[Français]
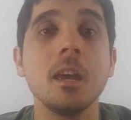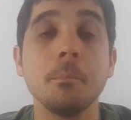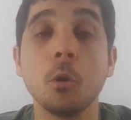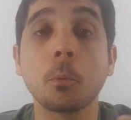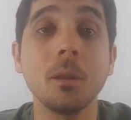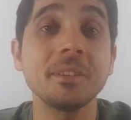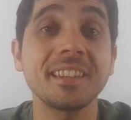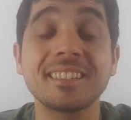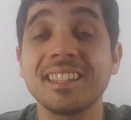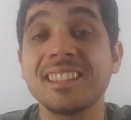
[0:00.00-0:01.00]
Mais le problème,
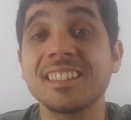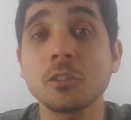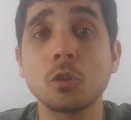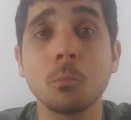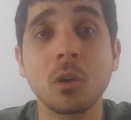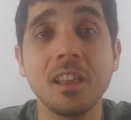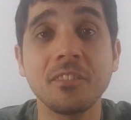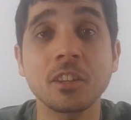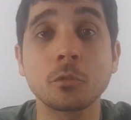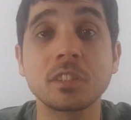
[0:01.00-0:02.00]
c'est que c'est exactement
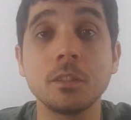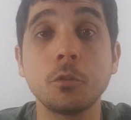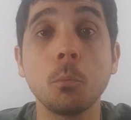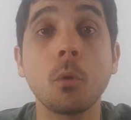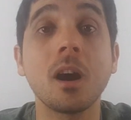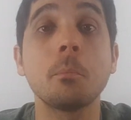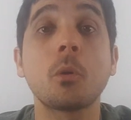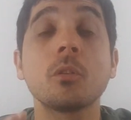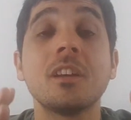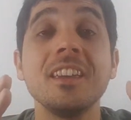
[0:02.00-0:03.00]
l'inverse de ce qu'il faut pour
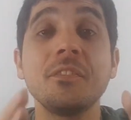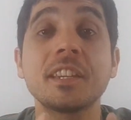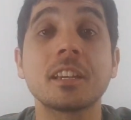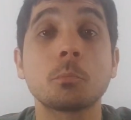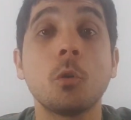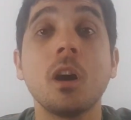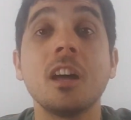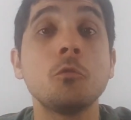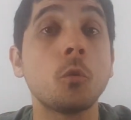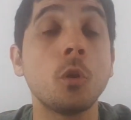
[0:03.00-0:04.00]
apprendre efficacement
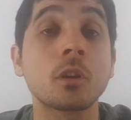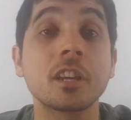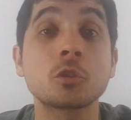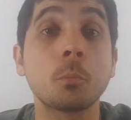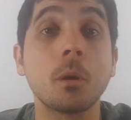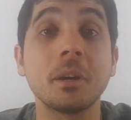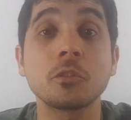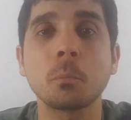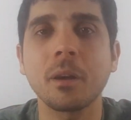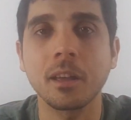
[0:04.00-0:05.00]
un de vos langages de
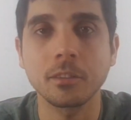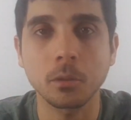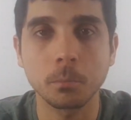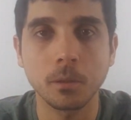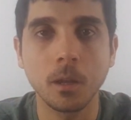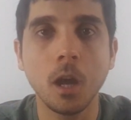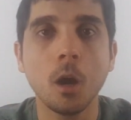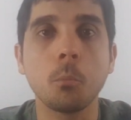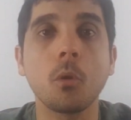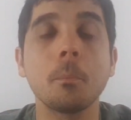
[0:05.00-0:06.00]
programmation, par exemple.
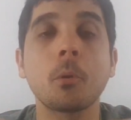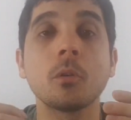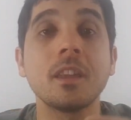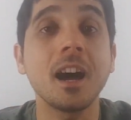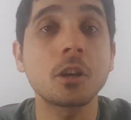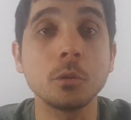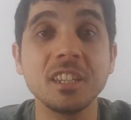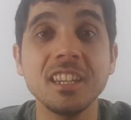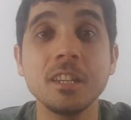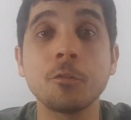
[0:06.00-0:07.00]
Pour apprendre à
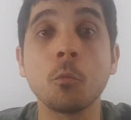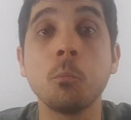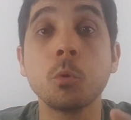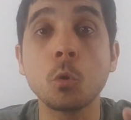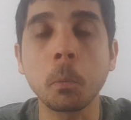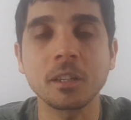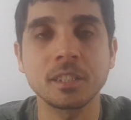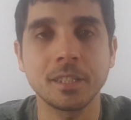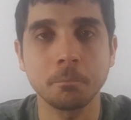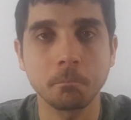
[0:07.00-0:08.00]
coder, il faut beaucoup
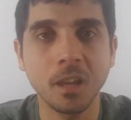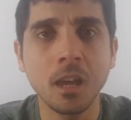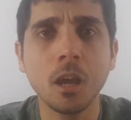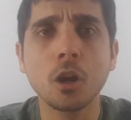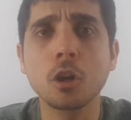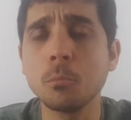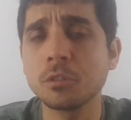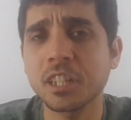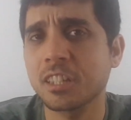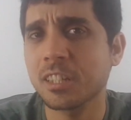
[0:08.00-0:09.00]
pratiquer. Comme
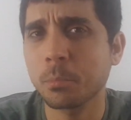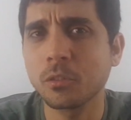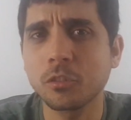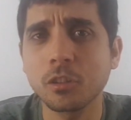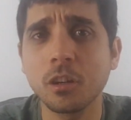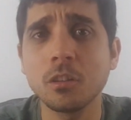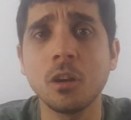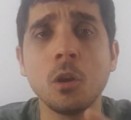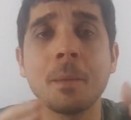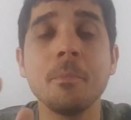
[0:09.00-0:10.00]
le dit Richard Branson,
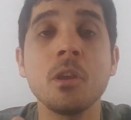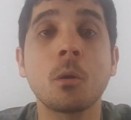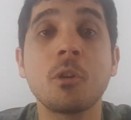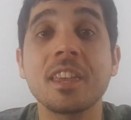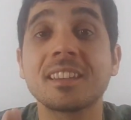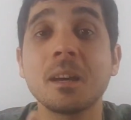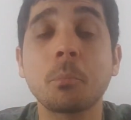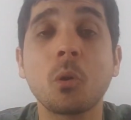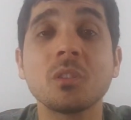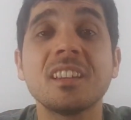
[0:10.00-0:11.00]
la meilleure moyen
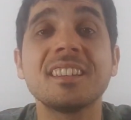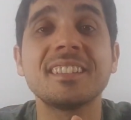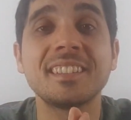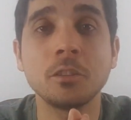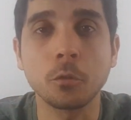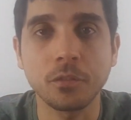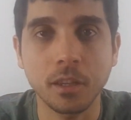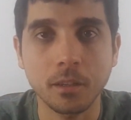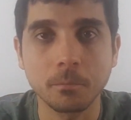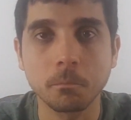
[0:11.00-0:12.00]
d'apprendre, c'est de
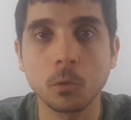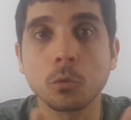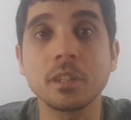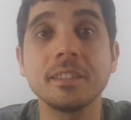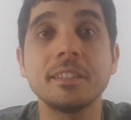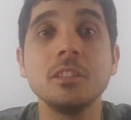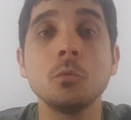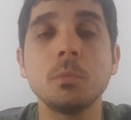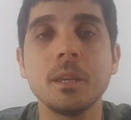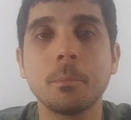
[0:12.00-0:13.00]
faire. Donc ici,
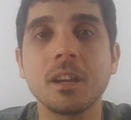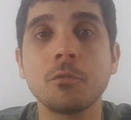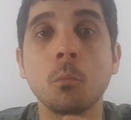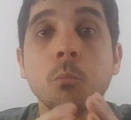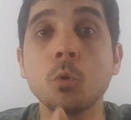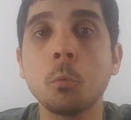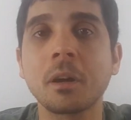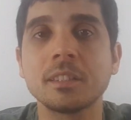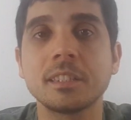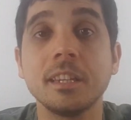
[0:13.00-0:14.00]
n'oubliez pas, il faut beaucoup
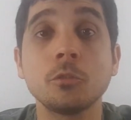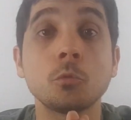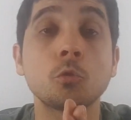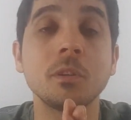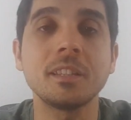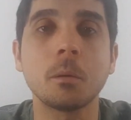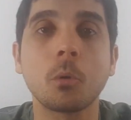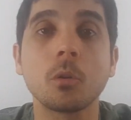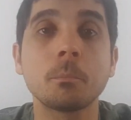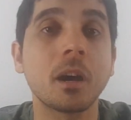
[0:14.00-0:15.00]
pratiquer si vous souhaitez
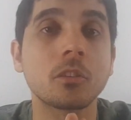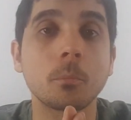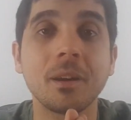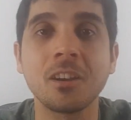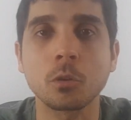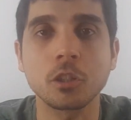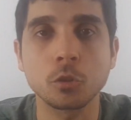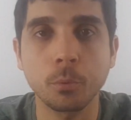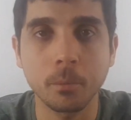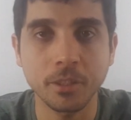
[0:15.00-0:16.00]
apprendre, par exemple, un langage
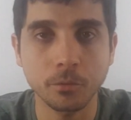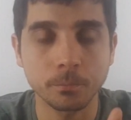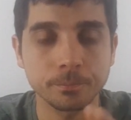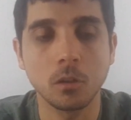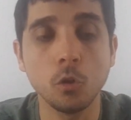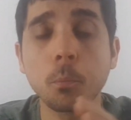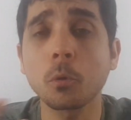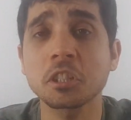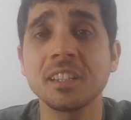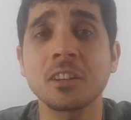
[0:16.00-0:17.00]
de programmation. Le
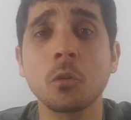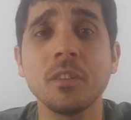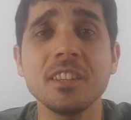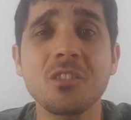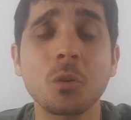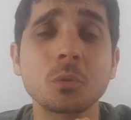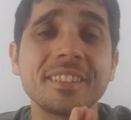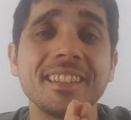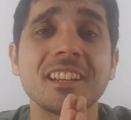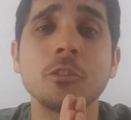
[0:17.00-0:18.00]
prochain inconvénient
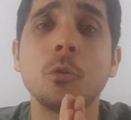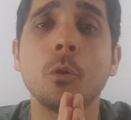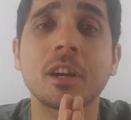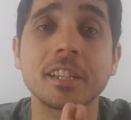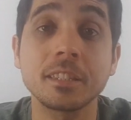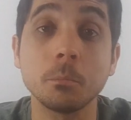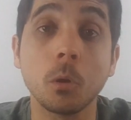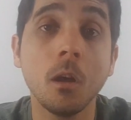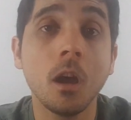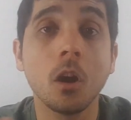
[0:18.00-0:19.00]
concerne le
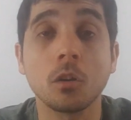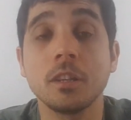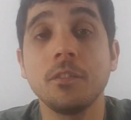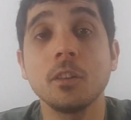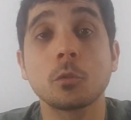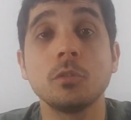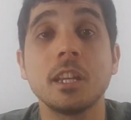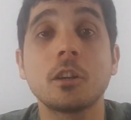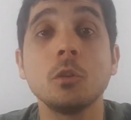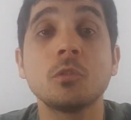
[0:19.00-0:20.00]
rythme. En effet, dans une
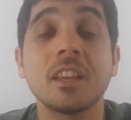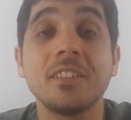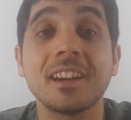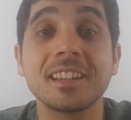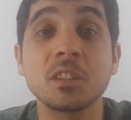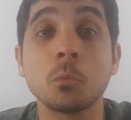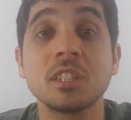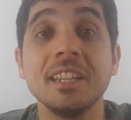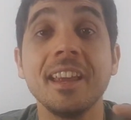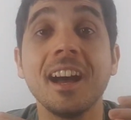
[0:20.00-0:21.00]
école, vous avez un rythme
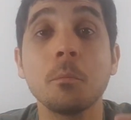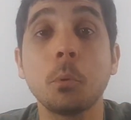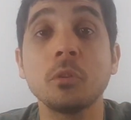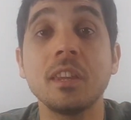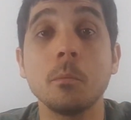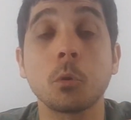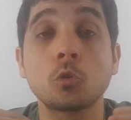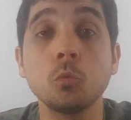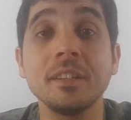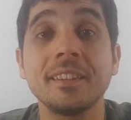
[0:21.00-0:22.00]
qui est imposé pour
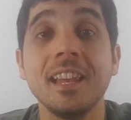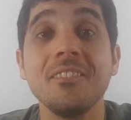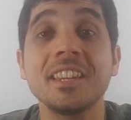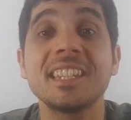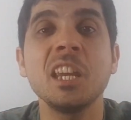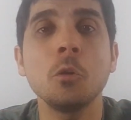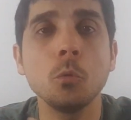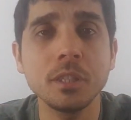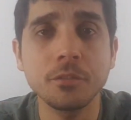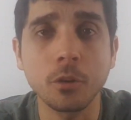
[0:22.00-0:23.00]
tous les élèves et qui est
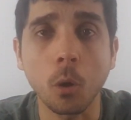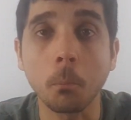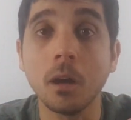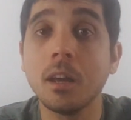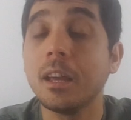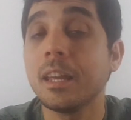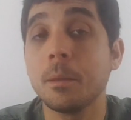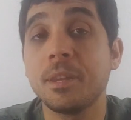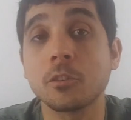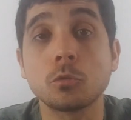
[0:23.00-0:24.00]
uniforme.
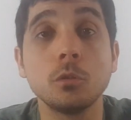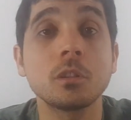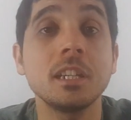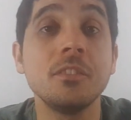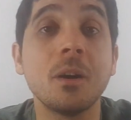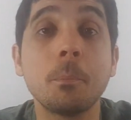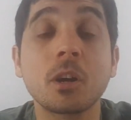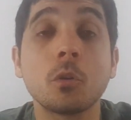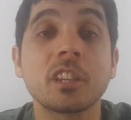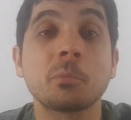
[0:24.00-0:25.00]
Et bien sûr, il ne va
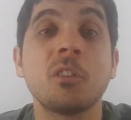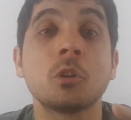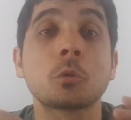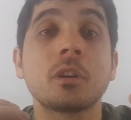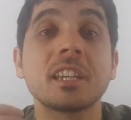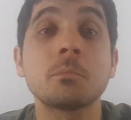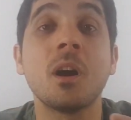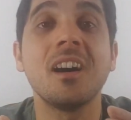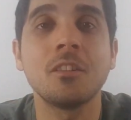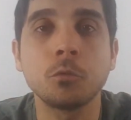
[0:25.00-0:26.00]
pas correspondre à votre rythme
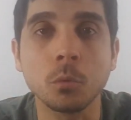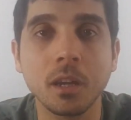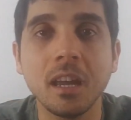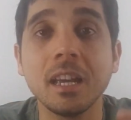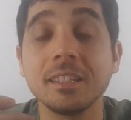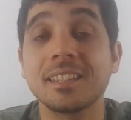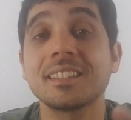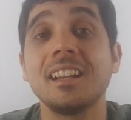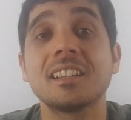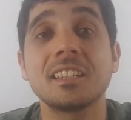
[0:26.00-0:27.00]
à vous. Et c'est
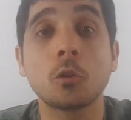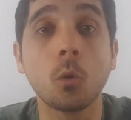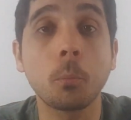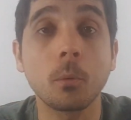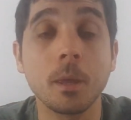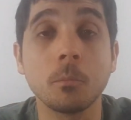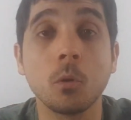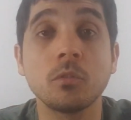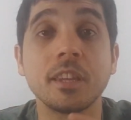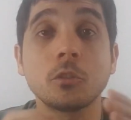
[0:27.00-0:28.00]
ça l'un des gros problèmes.
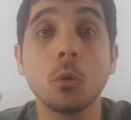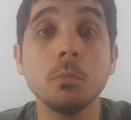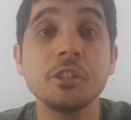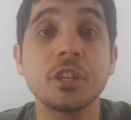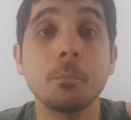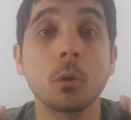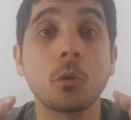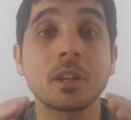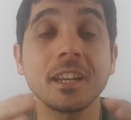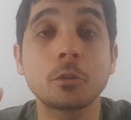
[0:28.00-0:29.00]
Vous êtes obligé
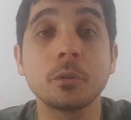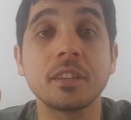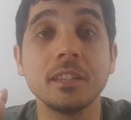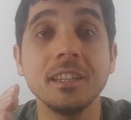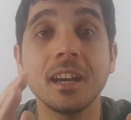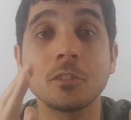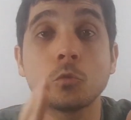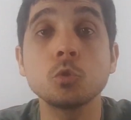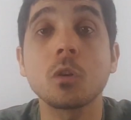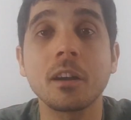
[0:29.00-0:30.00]
pendant quelques années à
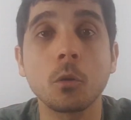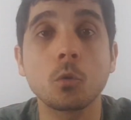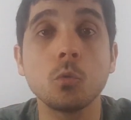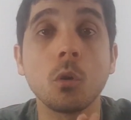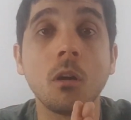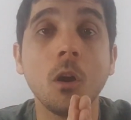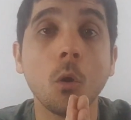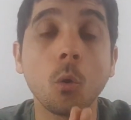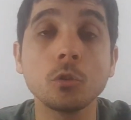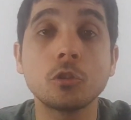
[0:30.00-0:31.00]
toujours aller en cours
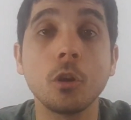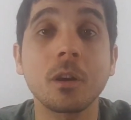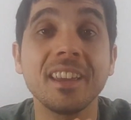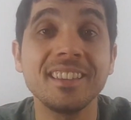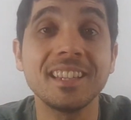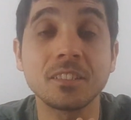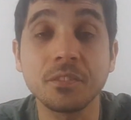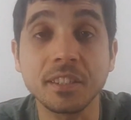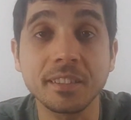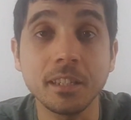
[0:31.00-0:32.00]
aux heures et dates
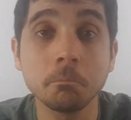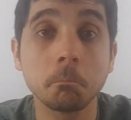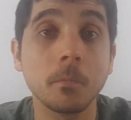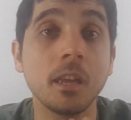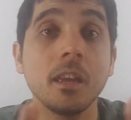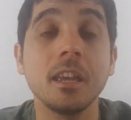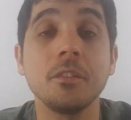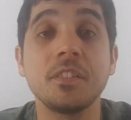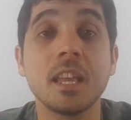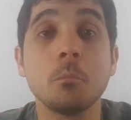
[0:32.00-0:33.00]
fixées
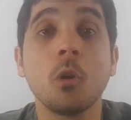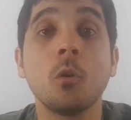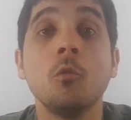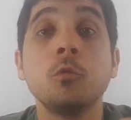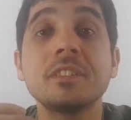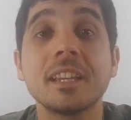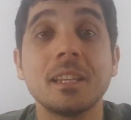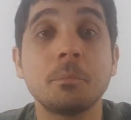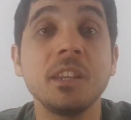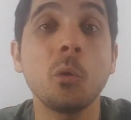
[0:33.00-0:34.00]
et finalement vous
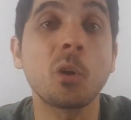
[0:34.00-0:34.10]
adapter